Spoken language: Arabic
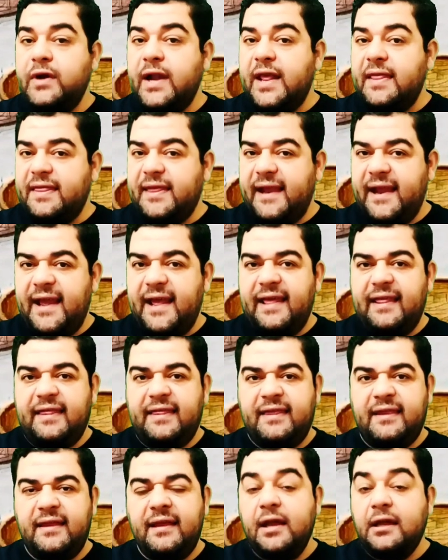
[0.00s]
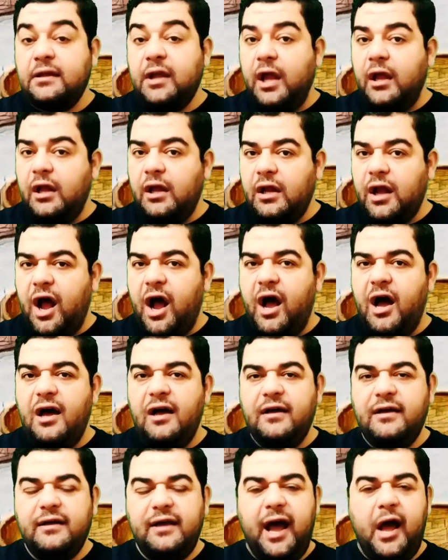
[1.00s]
دون الثلاث
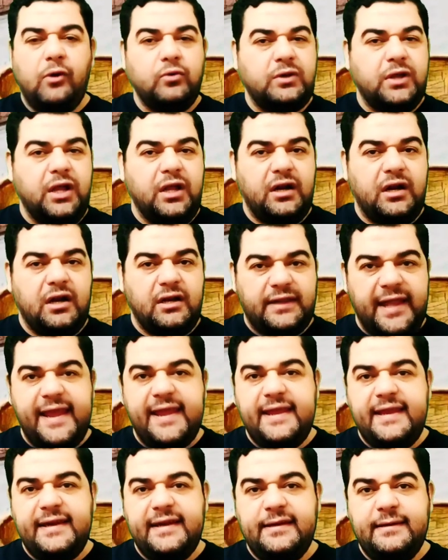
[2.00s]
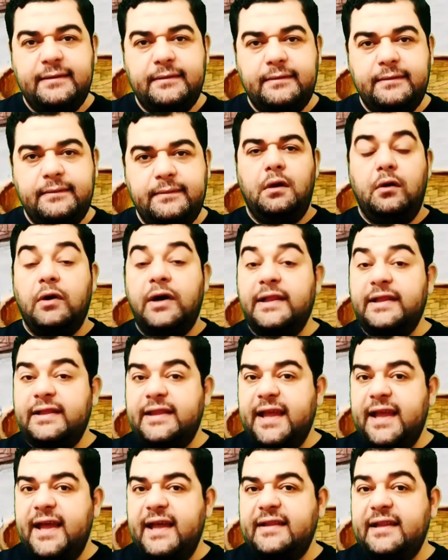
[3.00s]
طلقة أو طلقتين
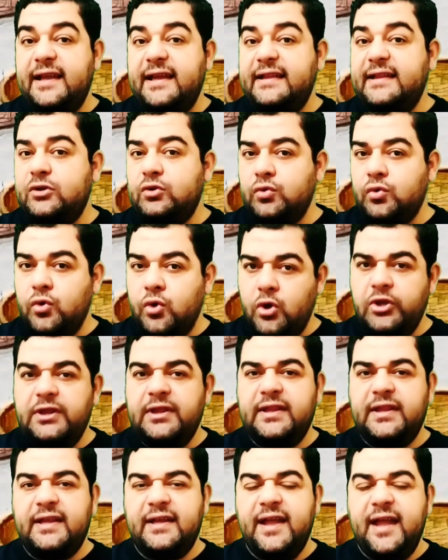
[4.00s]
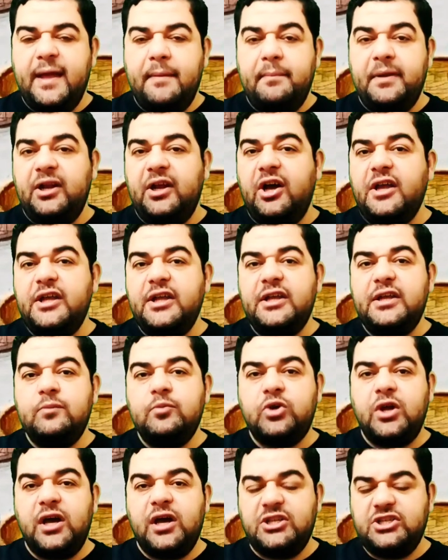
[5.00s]
وانتهت عدتهن من
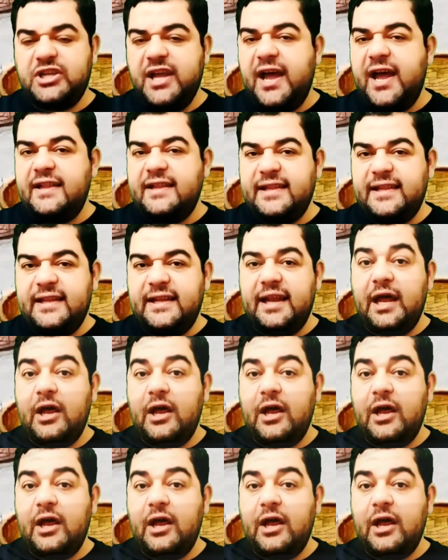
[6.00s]
غير مراجعة